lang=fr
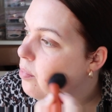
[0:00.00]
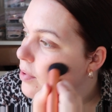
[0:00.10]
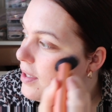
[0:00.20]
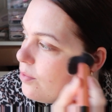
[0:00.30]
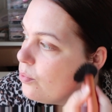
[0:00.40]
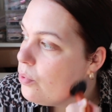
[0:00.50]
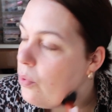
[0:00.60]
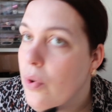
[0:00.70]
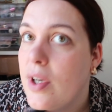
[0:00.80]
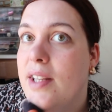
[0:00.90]
pour des
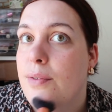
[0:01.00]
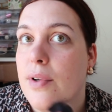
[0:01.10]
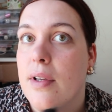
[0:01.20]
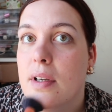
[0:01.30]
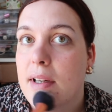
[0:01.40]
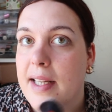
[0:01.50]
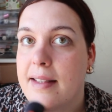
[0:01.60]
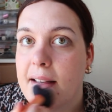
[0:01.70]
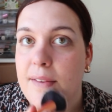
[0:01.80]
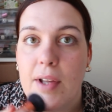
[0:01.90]
sous-tons olive,
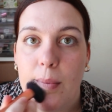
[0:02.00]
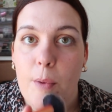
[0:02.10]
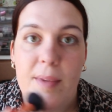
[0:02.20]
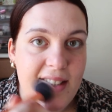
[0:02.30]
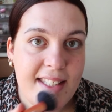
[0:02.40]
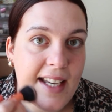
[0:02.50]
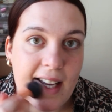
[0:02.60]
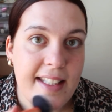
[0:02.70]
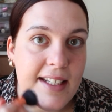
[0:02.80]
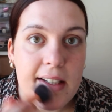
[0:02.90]
les teints vraiment
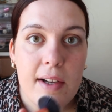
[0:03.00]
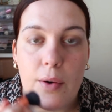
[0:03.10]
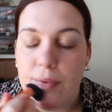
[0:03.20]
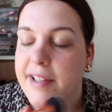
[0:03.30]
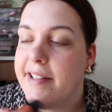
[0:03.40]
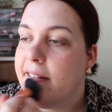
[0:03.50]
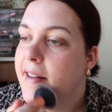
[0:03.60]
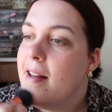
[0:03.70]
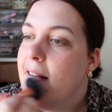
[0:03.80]
méditerranéens en fait.